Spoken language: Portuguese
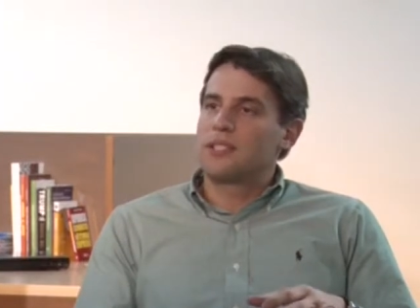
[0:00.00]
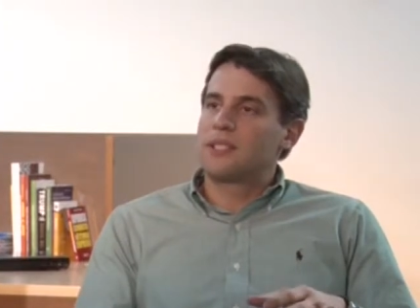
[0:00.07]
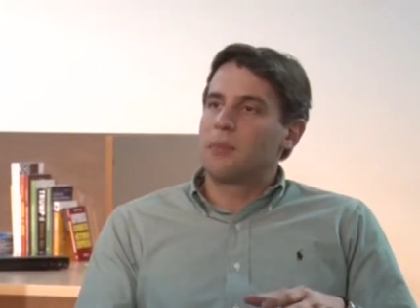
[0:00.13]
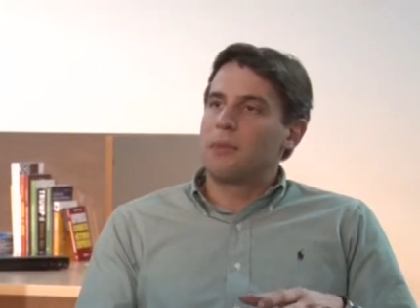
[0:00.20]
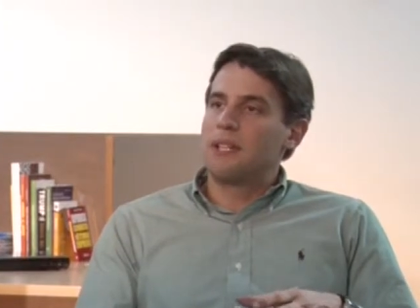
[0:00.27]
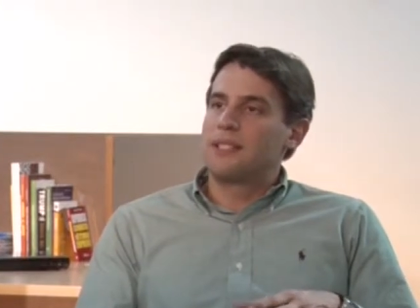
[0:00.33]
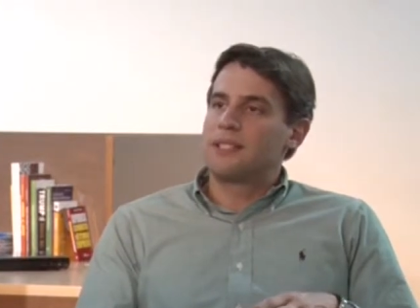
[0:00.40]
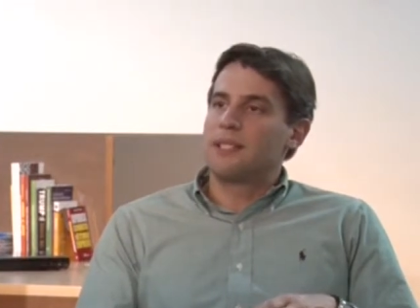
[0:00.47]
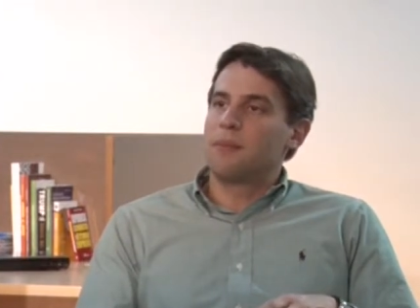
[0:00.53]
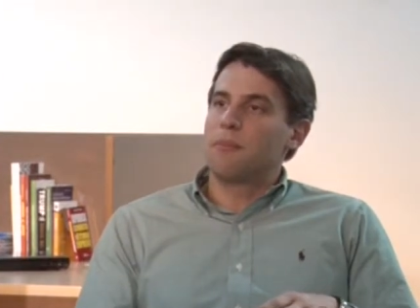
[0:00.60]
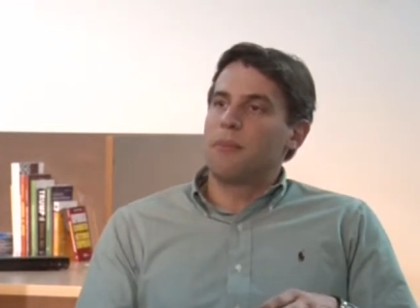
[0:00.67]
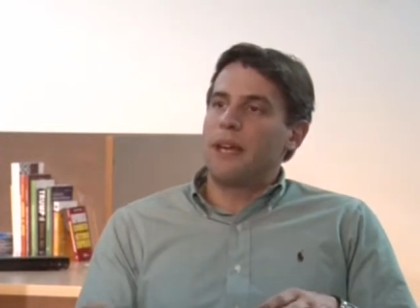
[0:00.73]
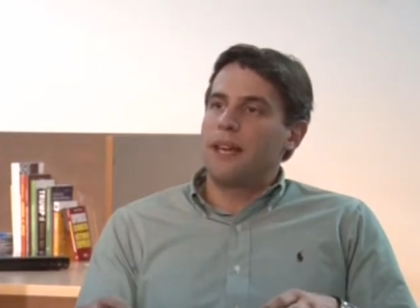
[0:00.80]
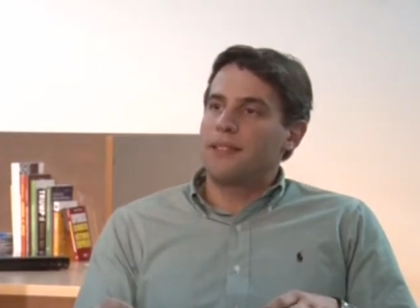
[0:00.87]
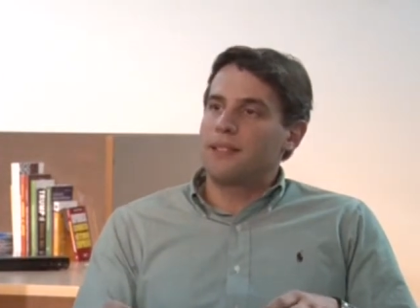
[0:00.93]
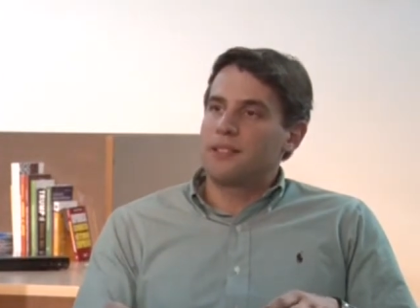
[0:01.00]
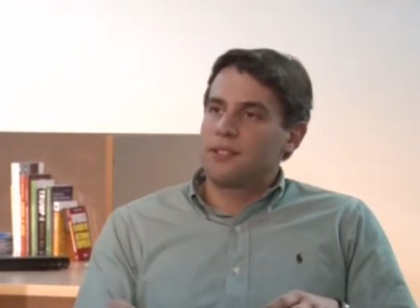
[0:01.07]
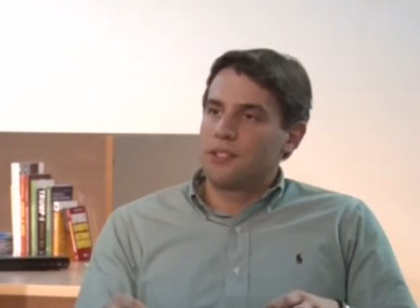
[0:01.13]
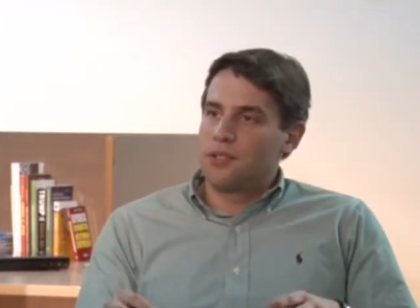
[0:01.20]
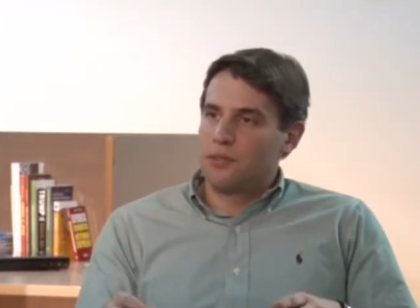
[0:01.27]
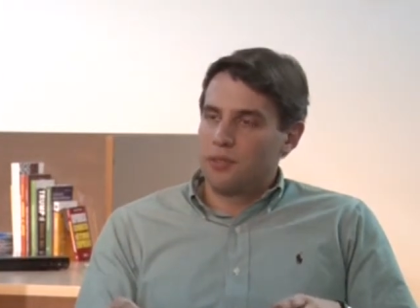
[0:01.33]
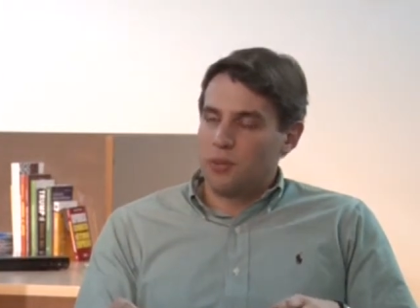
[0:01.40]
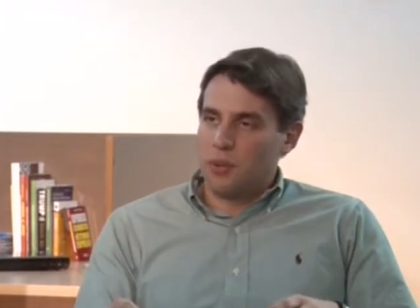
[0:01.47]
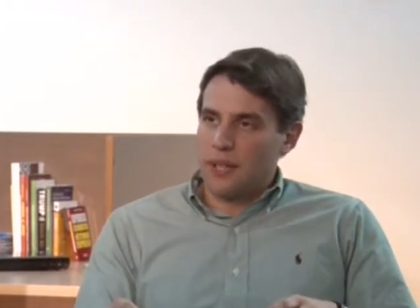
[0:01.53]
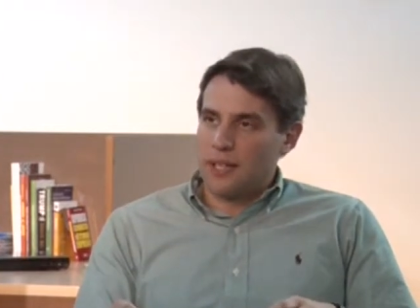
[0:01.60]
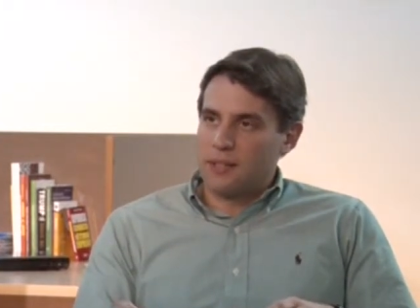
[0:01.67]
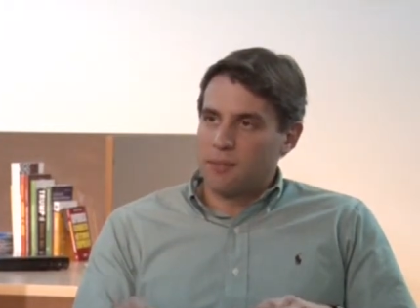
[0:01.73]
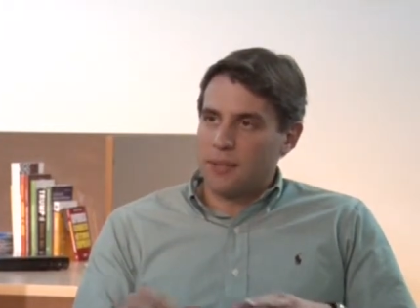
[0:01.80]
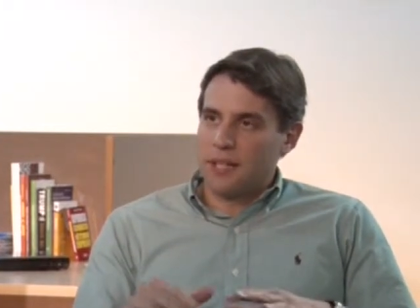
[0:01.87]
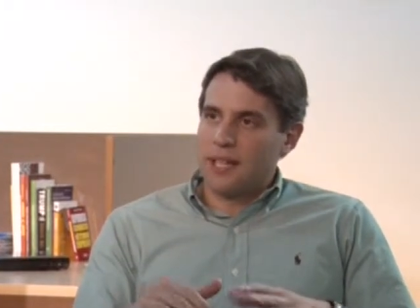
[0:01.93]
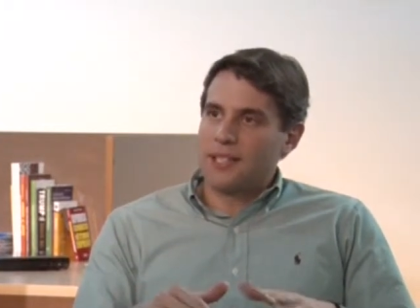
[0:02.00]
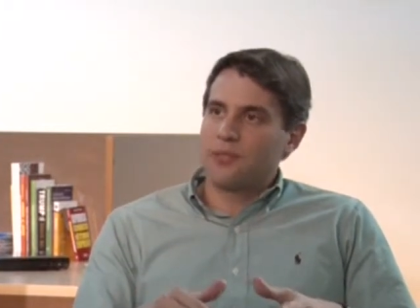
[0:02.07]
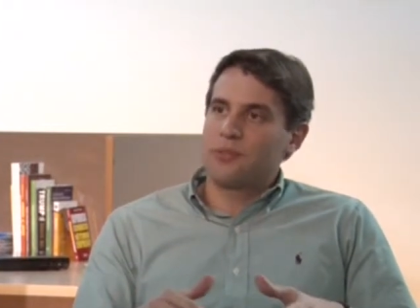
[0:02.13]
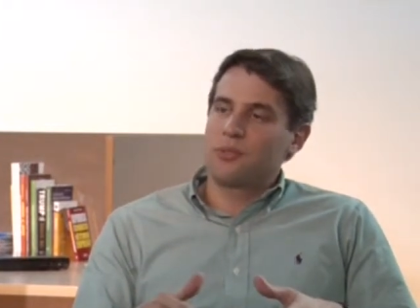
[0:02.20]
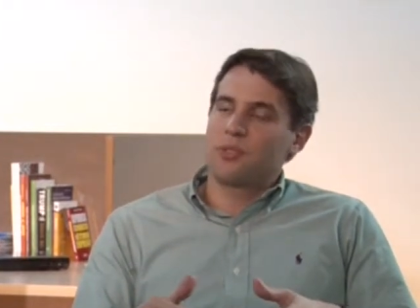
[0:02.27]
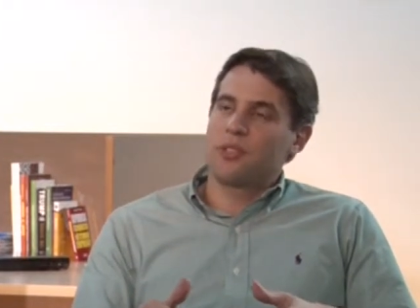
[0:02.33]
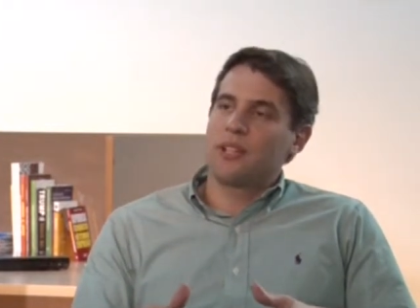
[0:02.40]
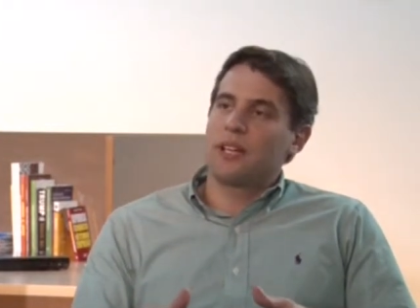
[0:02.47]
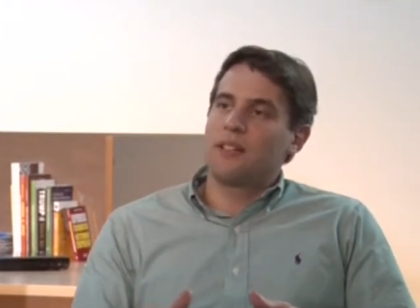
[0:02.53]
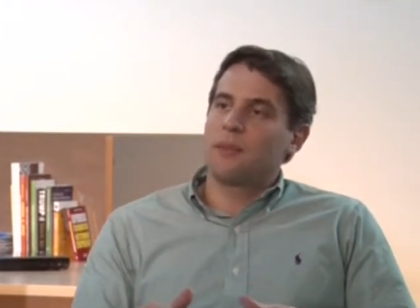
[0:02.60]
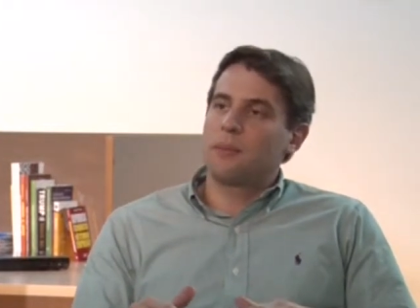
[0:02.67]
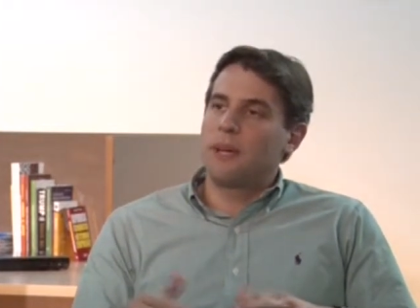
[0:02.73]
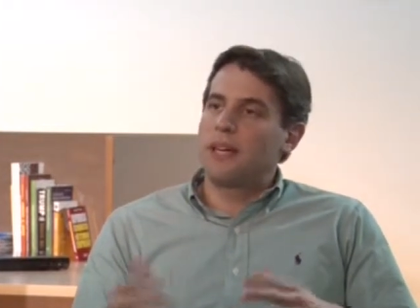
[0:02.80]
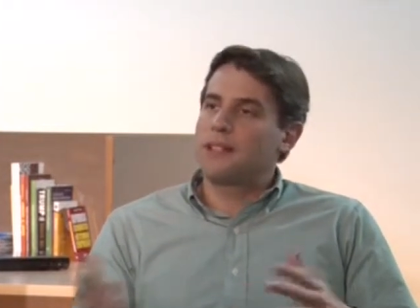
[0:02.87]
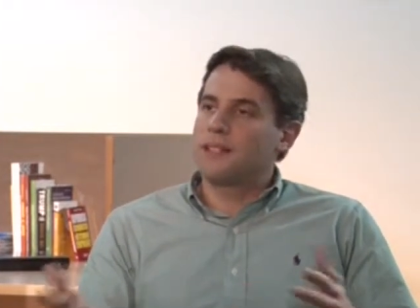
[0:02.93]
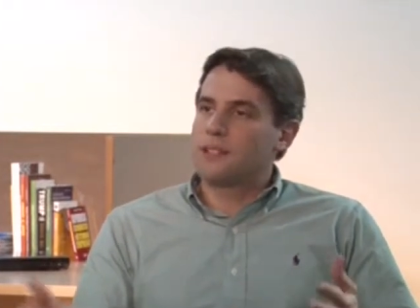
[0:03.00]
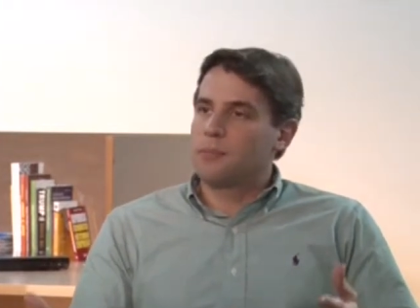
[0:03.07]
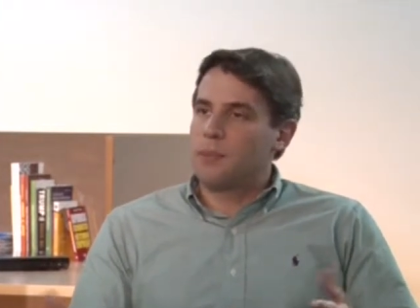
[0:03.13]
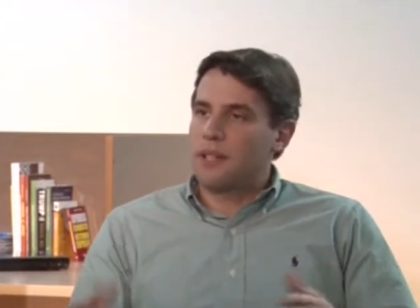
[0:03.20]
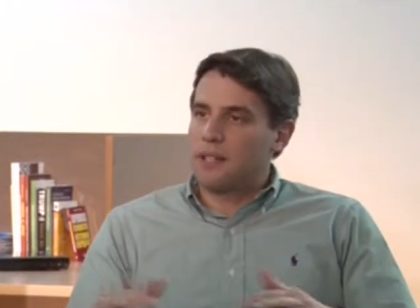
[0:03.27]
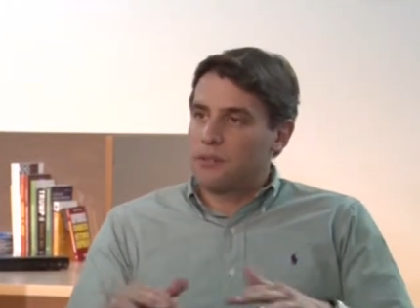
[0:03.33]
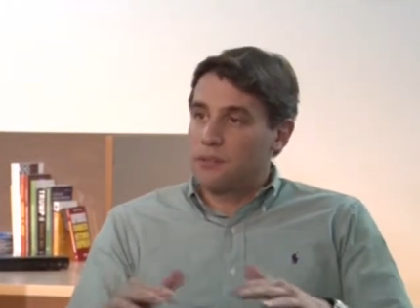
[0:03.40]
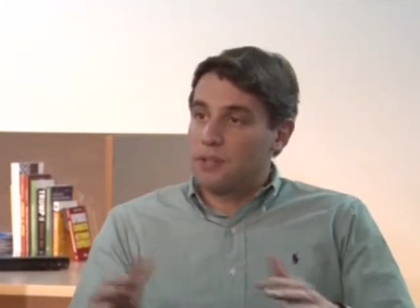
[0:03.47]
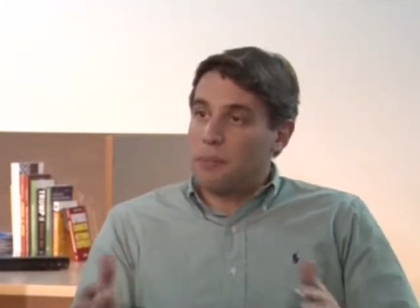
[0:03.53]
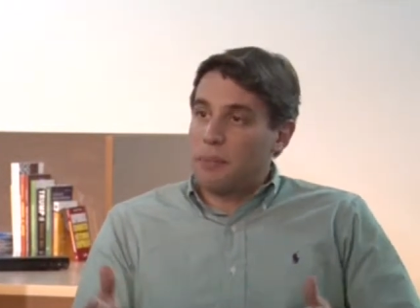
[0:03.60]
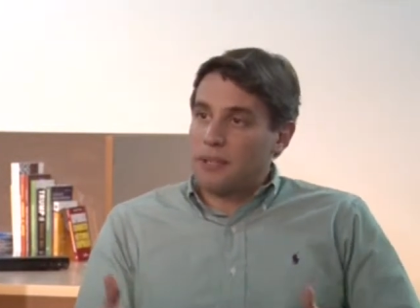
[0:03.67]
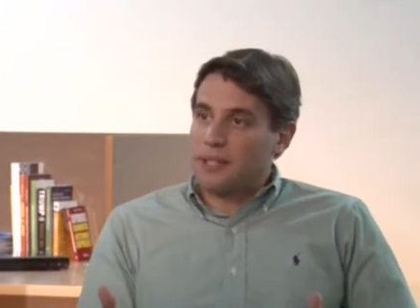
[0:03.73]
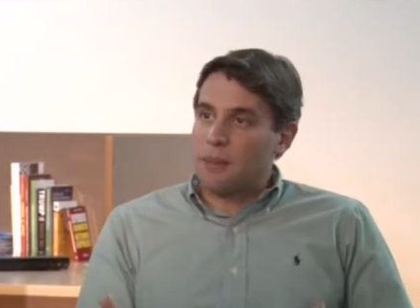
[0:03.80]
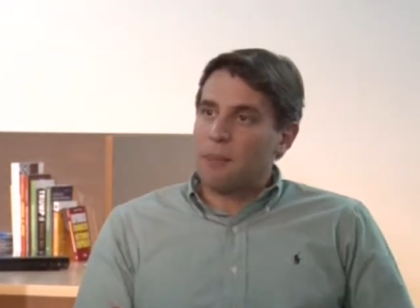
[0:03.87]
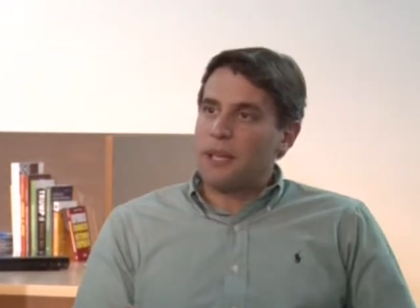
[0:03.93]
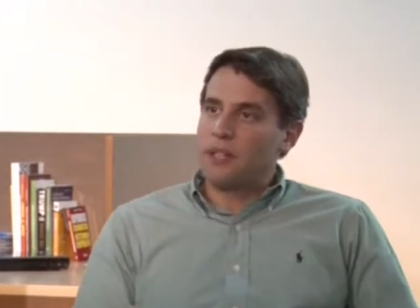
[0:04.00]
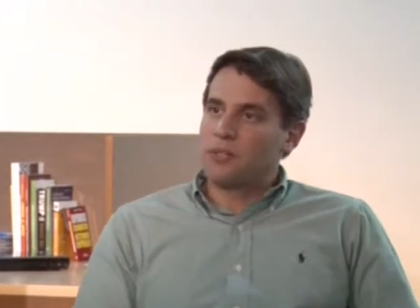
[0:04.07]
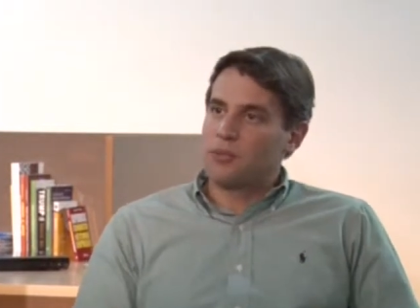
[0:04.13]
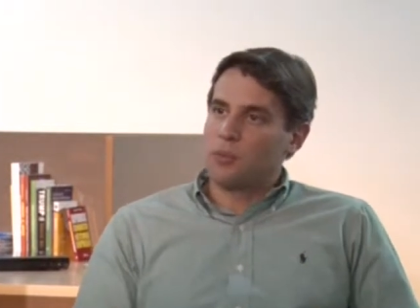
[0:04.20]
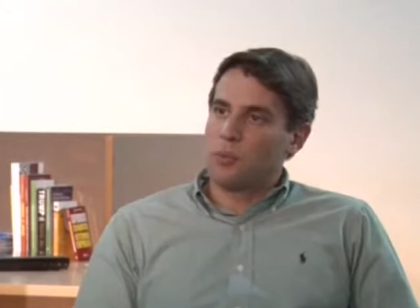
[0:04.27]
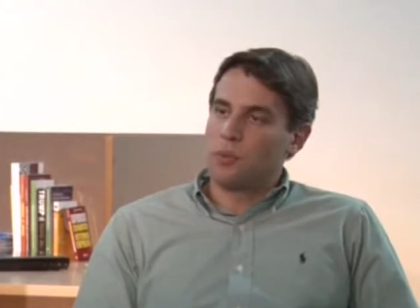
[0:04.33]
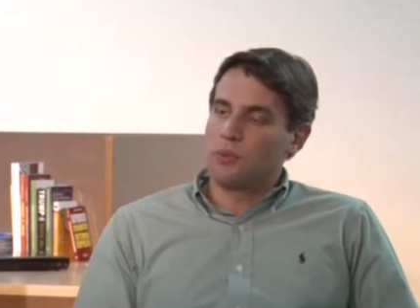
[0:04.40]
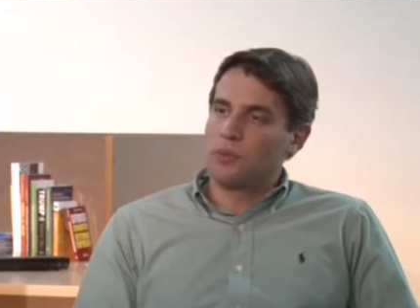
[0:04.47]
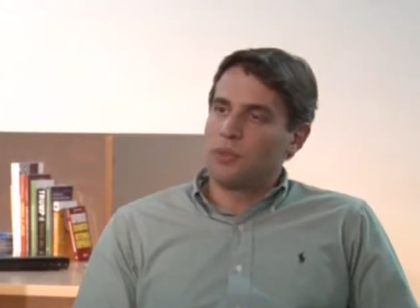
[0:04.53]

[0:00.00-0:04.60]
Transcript: estabelecer metas individuais para cada funcionário e metas para os departamentos como um